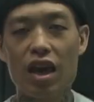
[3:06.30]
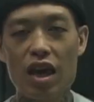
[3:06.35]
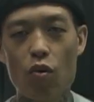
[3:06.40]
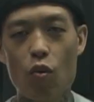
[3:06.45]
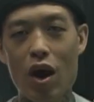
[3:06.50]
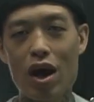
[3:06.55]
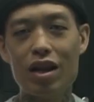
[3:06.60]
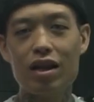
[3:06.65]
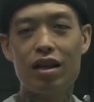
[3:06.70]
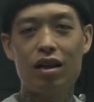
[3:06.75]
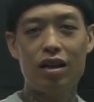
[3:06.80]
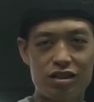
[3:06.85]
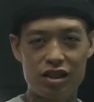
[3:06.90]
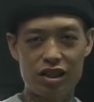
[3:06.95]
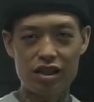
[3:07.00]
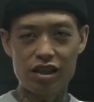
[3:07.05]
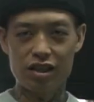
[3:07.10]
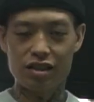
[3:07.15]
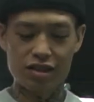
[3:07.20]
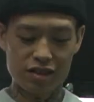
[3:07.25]
Igual,
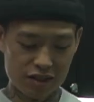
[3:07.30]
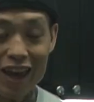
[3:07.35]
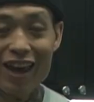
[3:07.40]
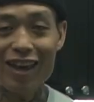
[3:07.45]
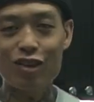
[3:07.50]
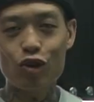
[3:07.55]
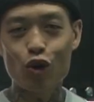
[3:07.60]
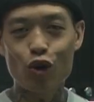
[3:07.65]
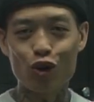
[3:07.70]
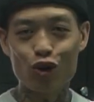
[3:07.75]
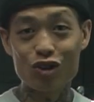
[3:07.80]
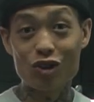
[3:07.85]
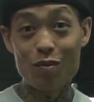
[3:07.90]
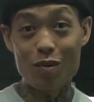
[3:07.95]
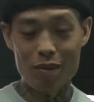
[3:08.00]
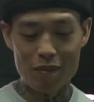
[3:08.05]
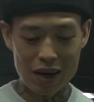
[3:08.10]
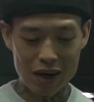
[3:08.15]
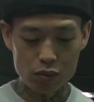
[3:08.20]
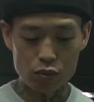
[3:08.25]
chinis, esto se
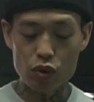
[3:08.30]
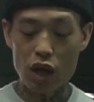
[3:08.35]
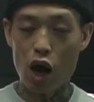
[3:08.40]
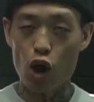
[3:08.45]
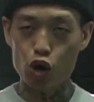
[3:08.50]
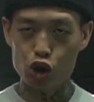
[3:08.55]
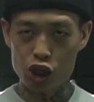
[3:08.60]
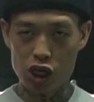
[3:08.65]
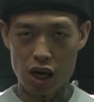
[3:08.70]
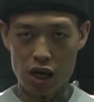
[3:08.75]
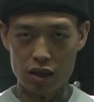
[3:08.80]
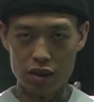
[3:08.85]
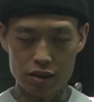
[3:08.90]
prepara en una olla.